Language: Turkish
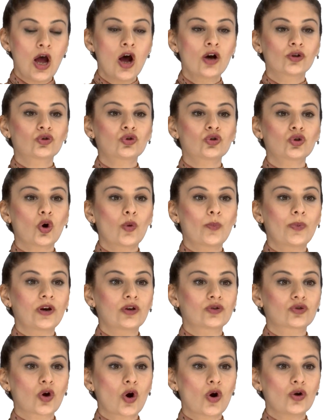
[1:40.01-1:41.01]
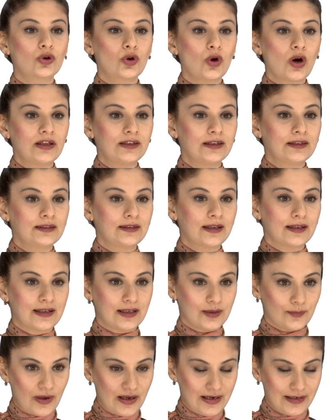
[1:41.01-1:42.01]
tur operatörlüğü alanına
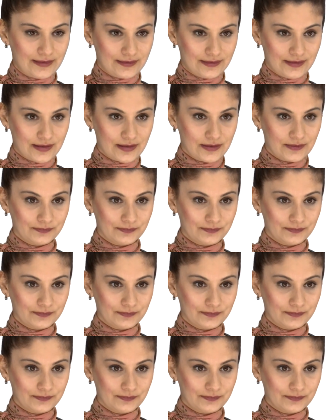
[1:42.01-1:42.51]
girmeleridir.